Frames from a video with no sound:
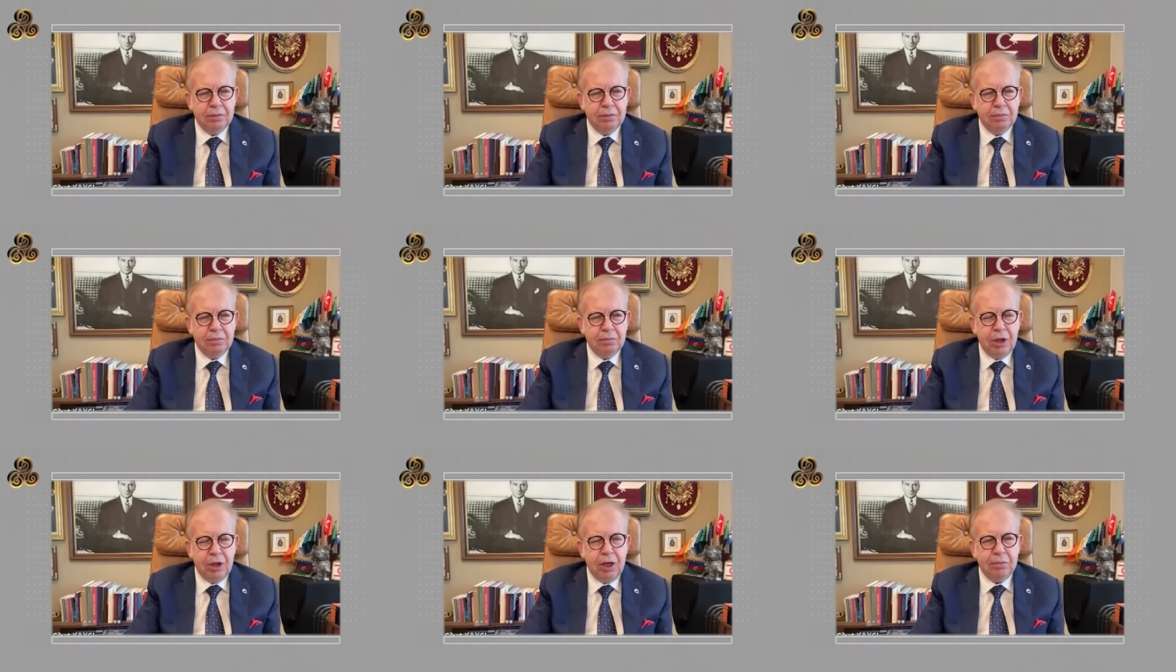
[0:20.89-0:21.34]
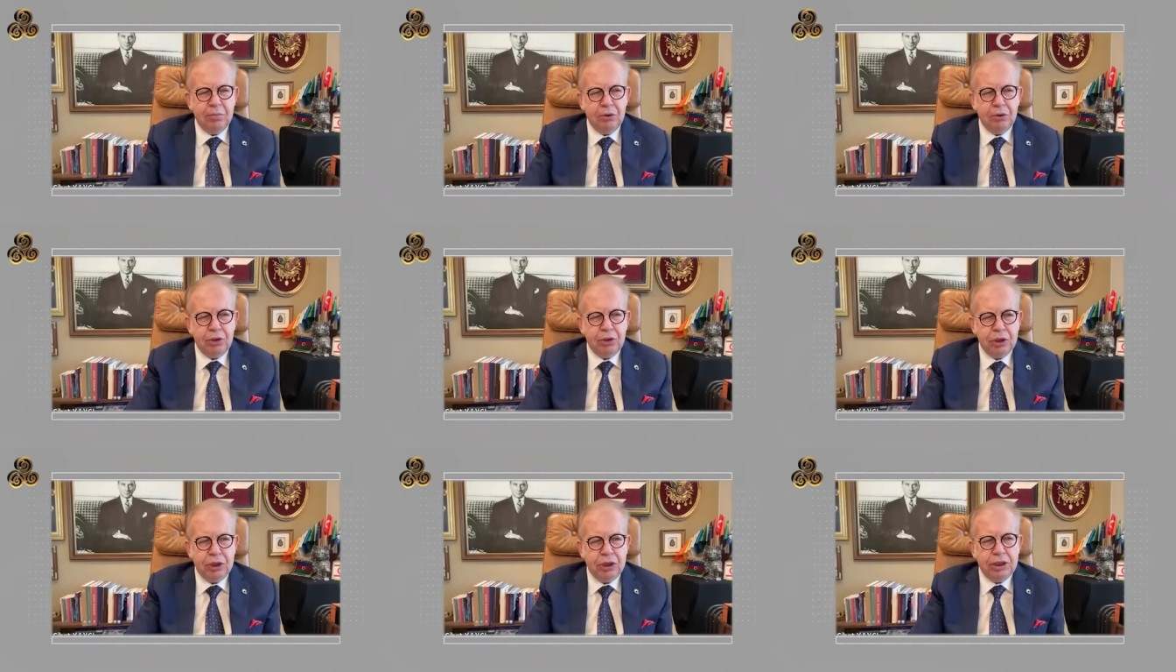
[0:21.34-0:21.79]
maymun
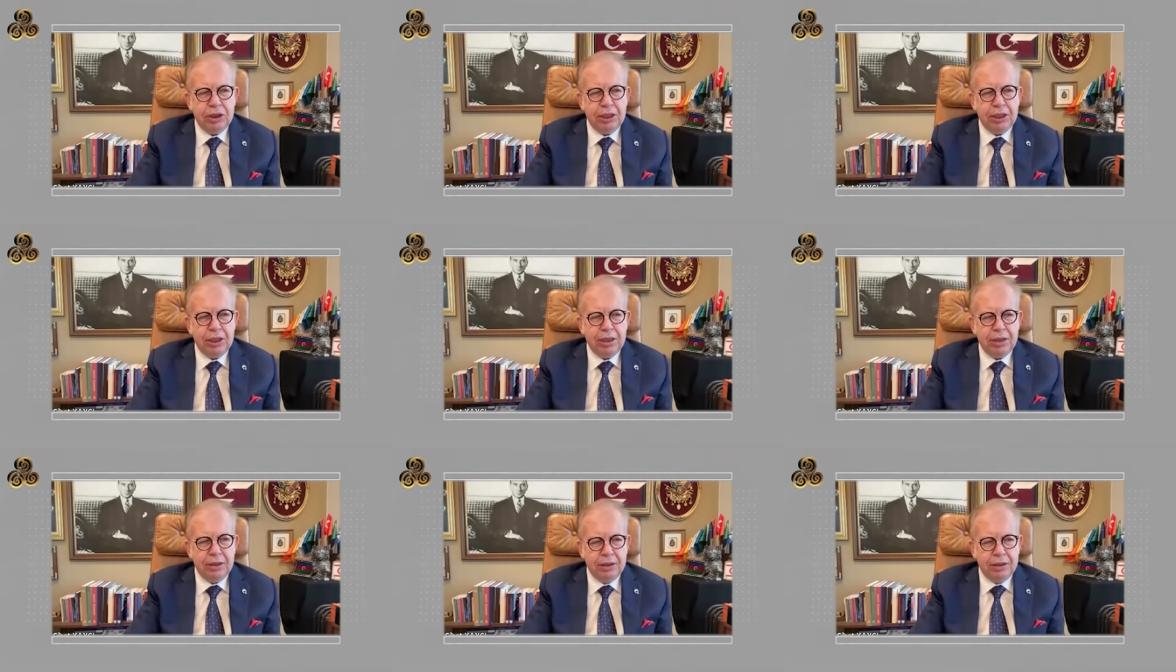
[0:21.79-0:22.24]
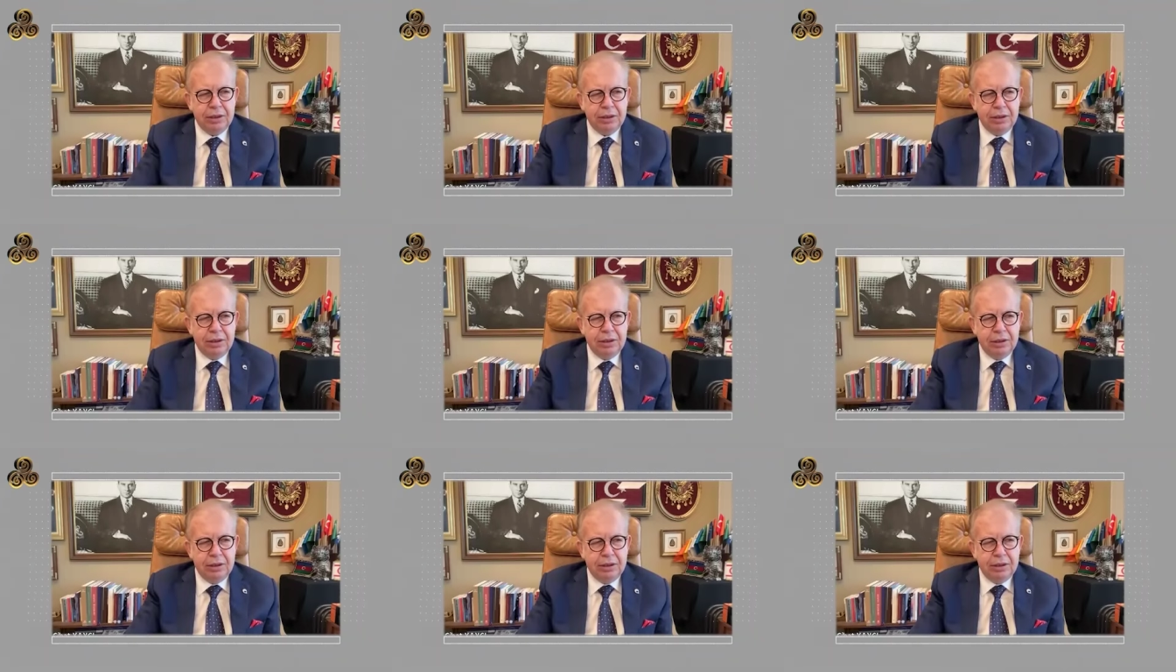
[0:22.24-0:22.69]
çiçeği
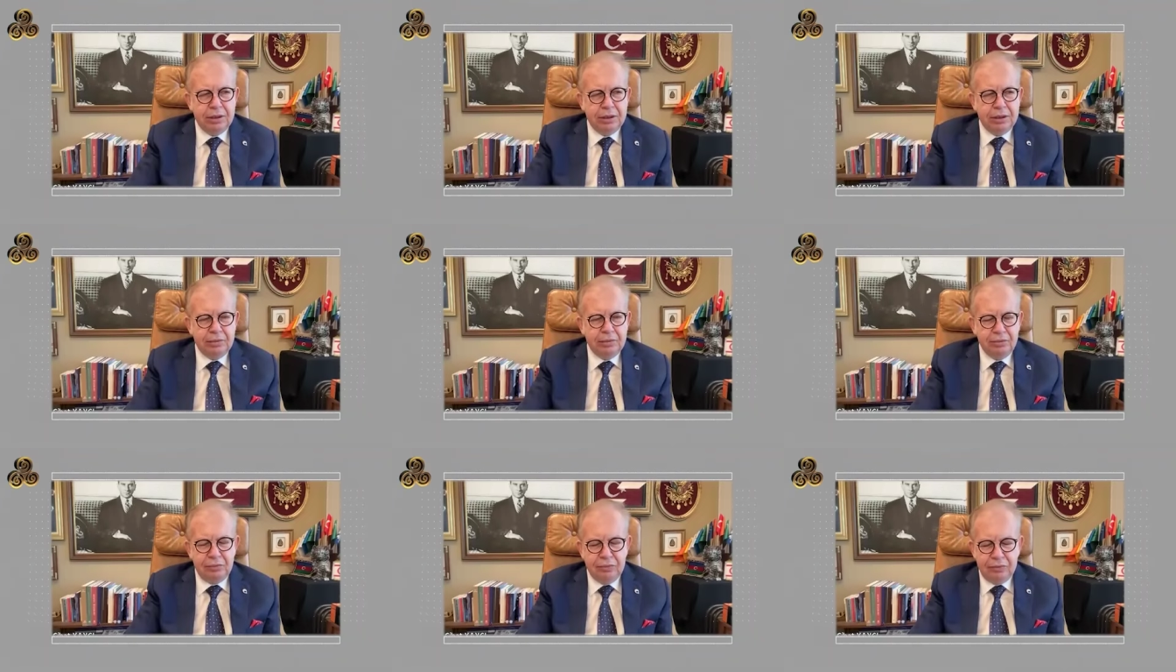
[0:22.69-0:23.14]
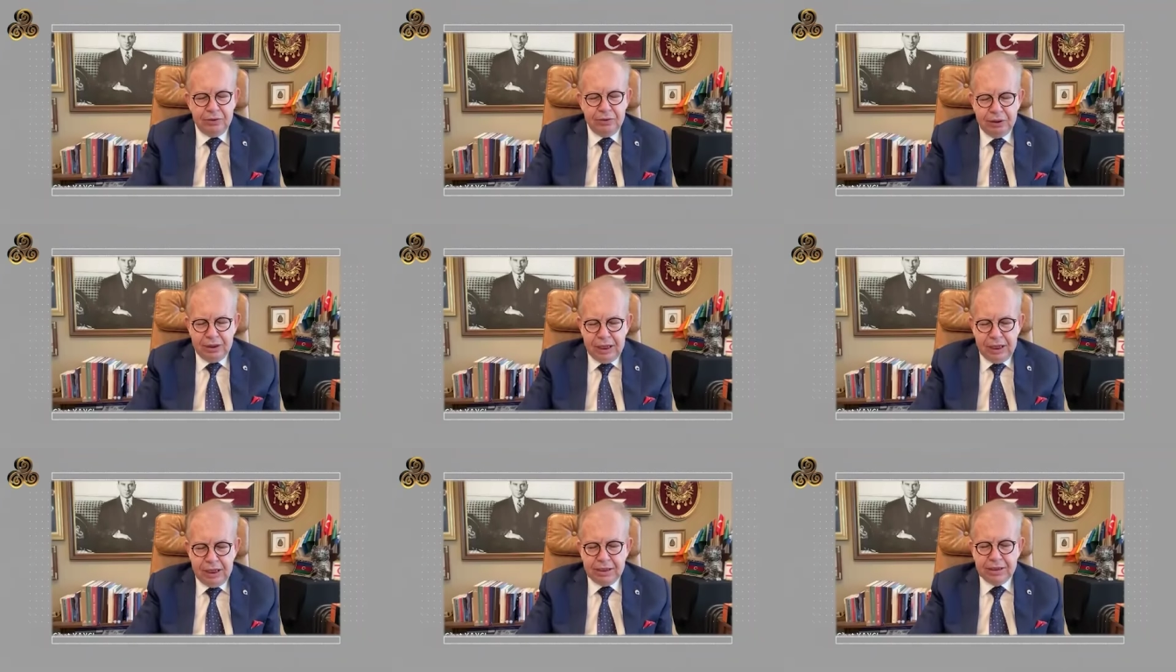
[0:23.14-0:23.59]

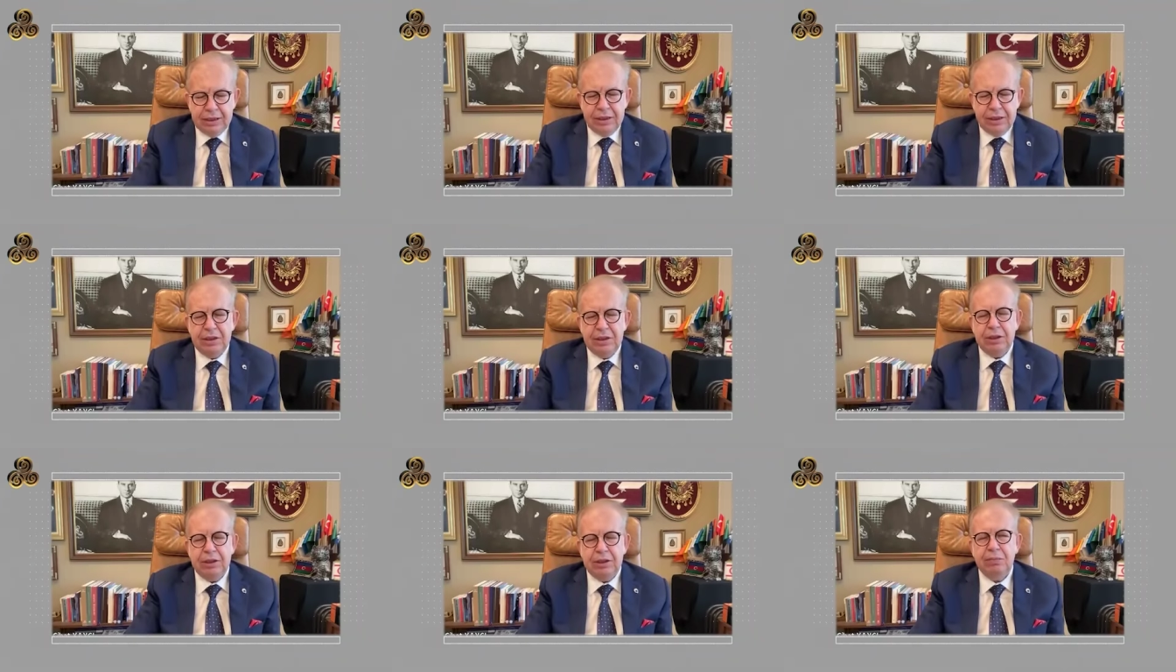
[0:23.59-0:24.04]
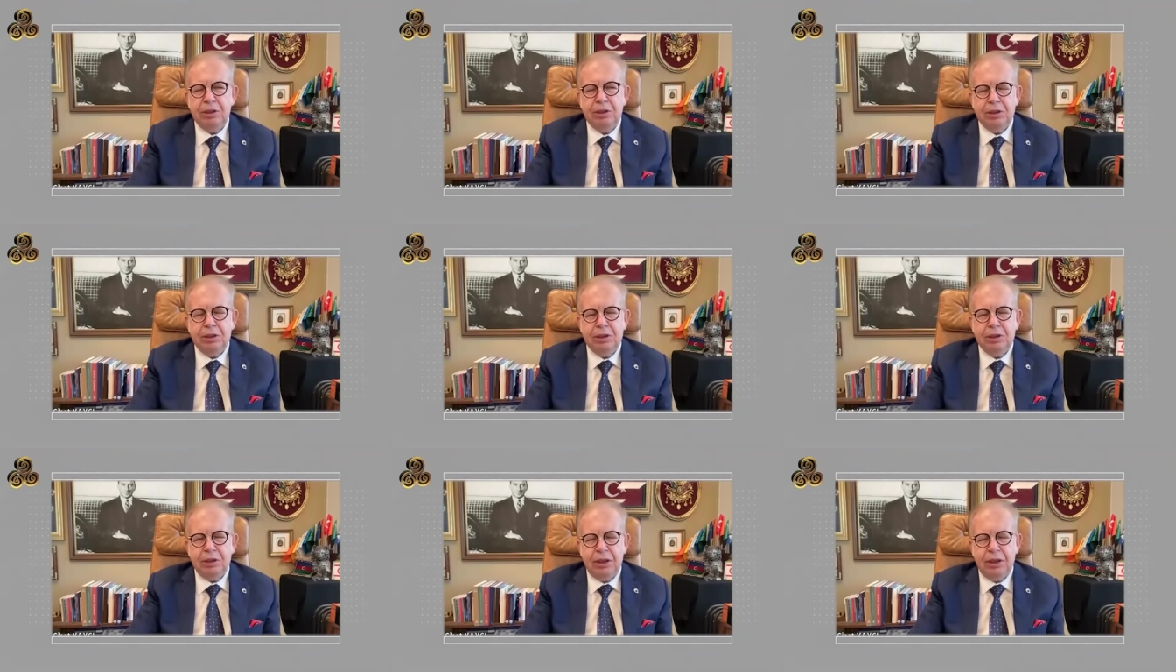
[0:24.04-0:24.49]
nerede
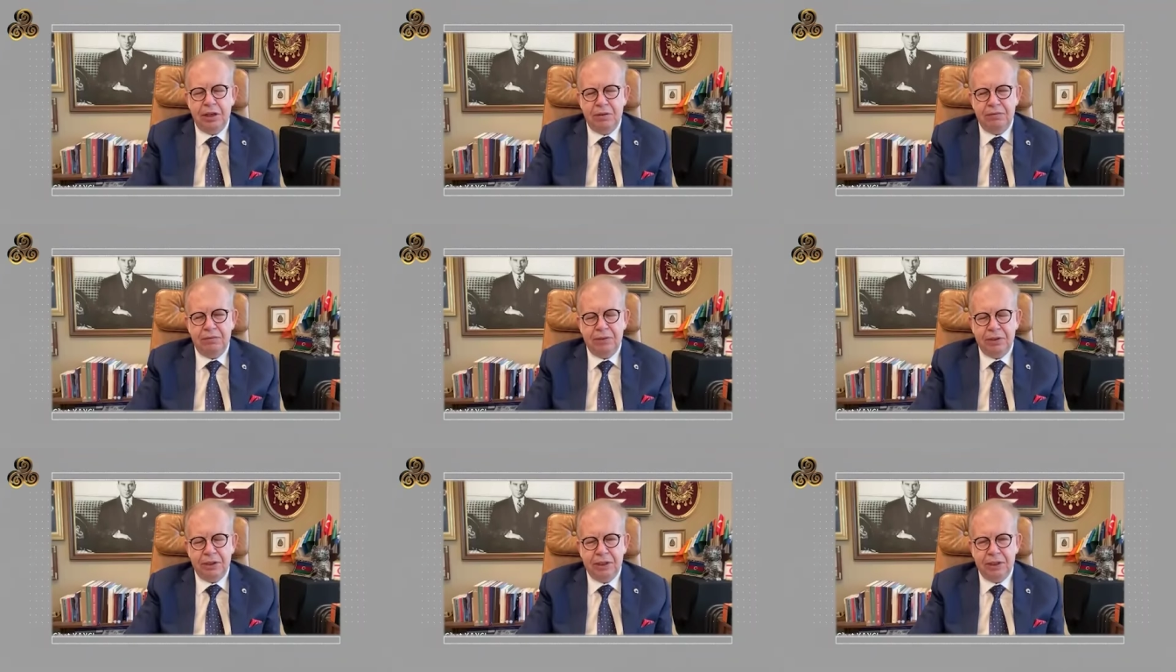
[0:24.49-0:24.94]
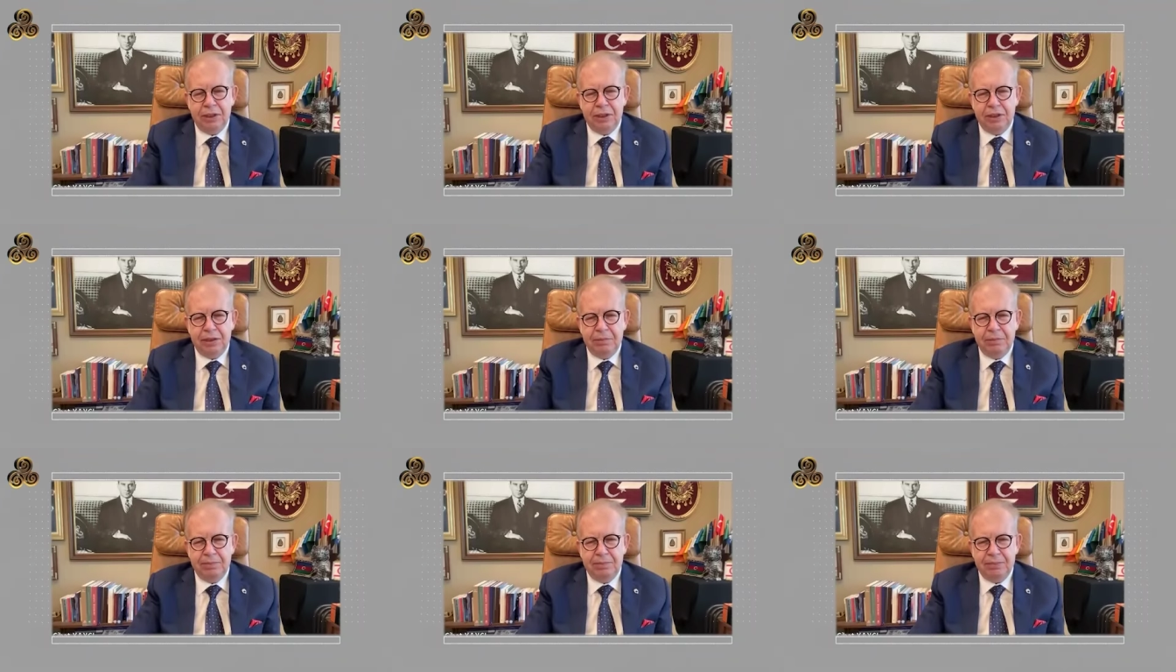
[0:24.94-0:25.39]
çıkmış? Afrika'da.
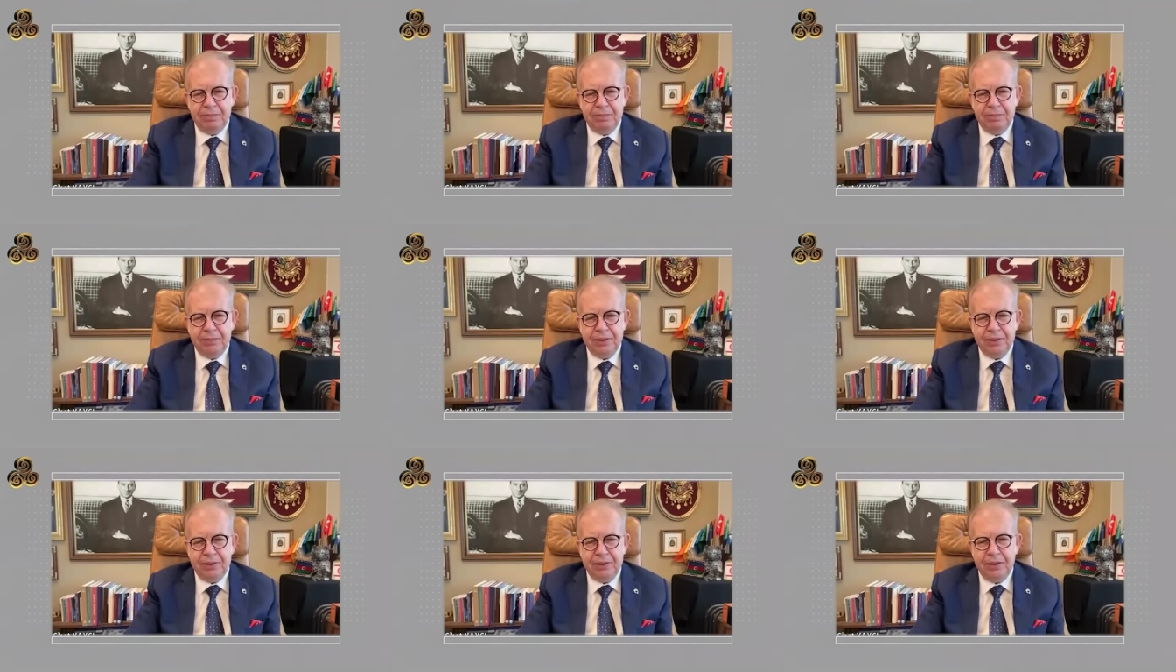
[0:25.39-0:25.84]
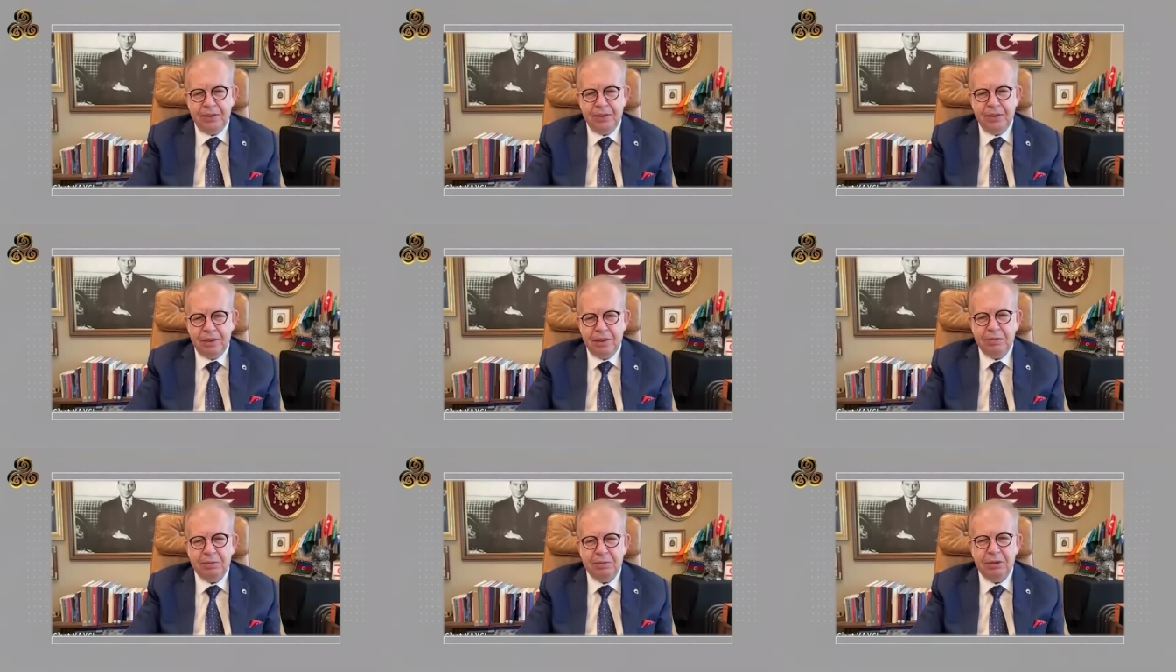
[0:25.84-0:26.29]

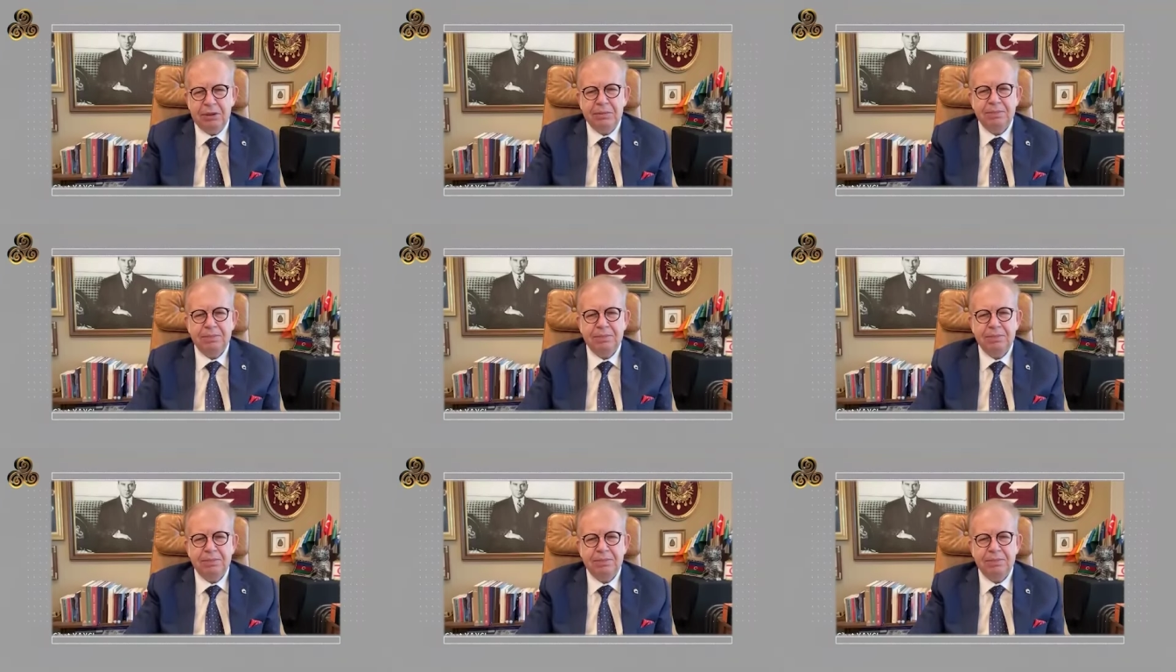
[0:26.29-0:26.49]
Değil mi?